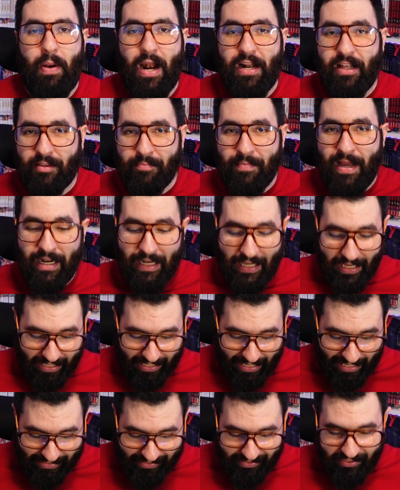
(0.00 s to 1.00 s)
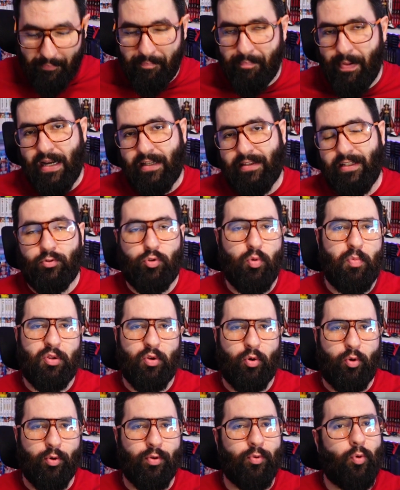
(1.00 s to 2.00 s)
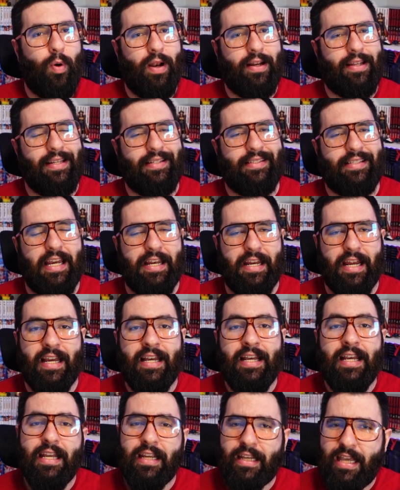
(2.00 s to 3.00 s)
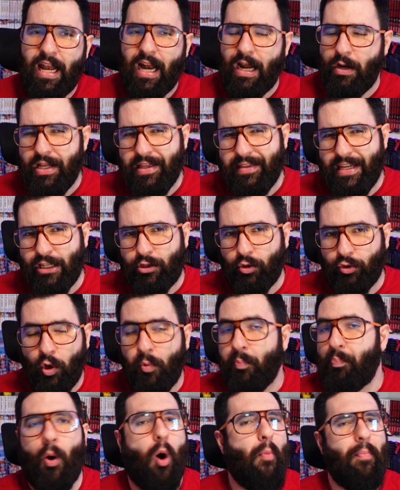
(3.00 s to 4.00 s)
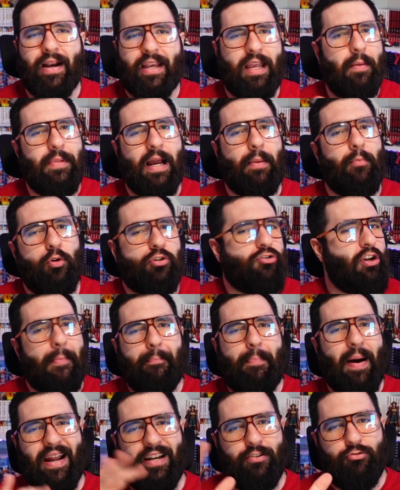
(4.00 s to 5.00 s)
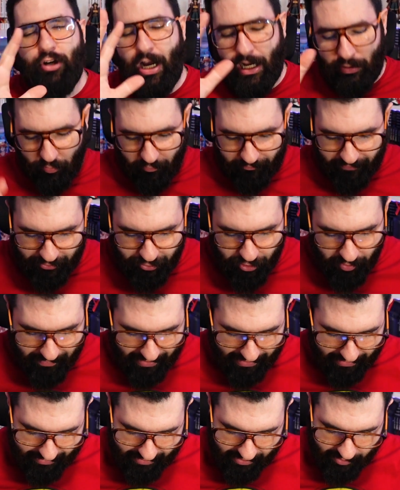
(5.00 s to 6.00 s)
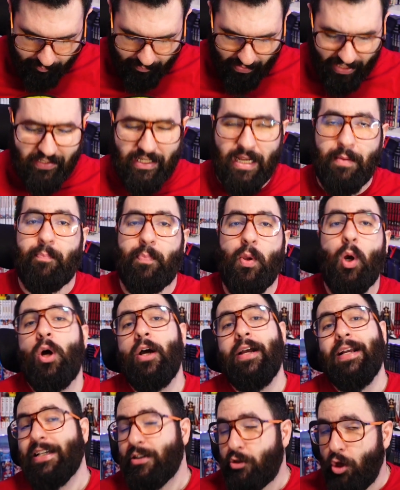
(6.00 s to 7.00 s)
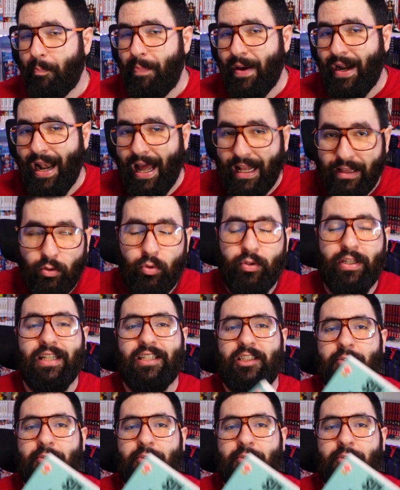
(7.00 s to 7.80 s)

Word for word: Planet Manga, ragazzi, parte subito con qualche serie che era indietro da un po', ma che abbiamo già pareggiato facilmente. Per esempio, sto parlando di